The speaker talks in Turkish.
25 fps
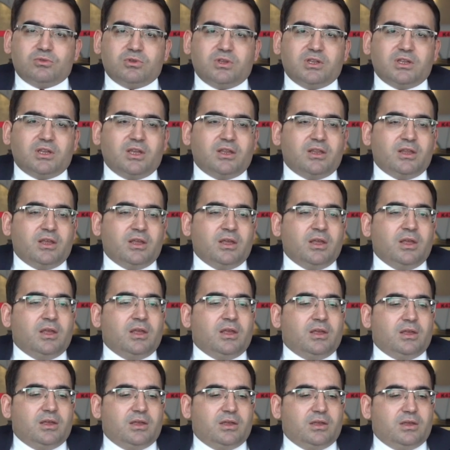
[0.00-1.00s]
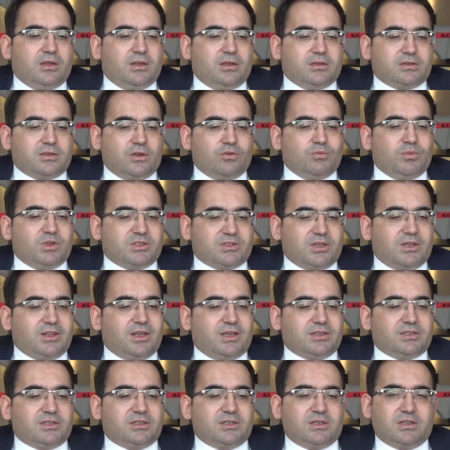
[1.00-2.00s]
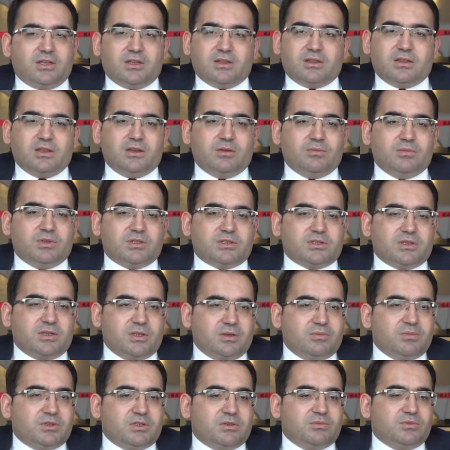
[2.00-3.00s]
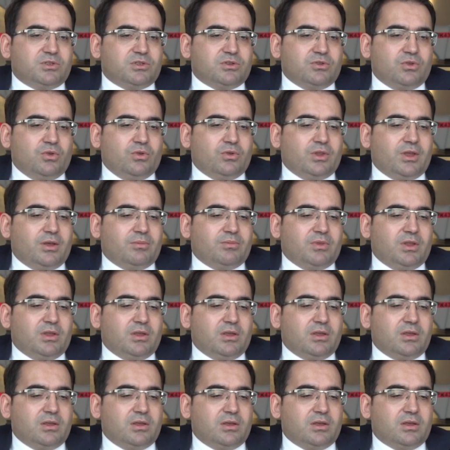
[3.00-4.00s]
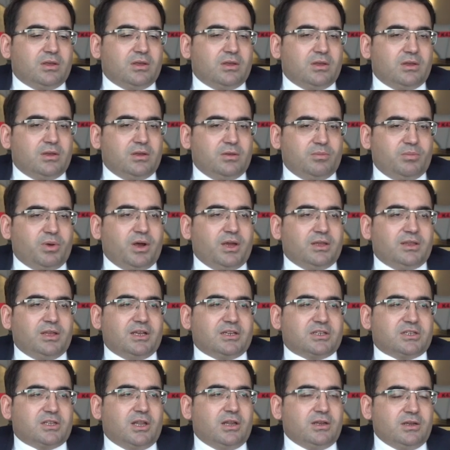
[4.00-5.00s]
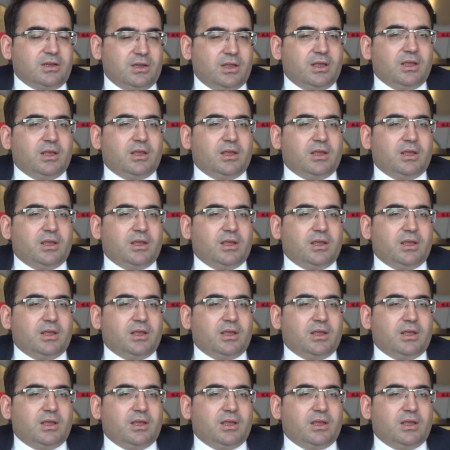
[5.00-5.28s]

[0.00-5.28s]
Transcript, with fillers: Burada gene e, savunma sanayi şirketlerimiz bizim için önemli e, paydaşlar.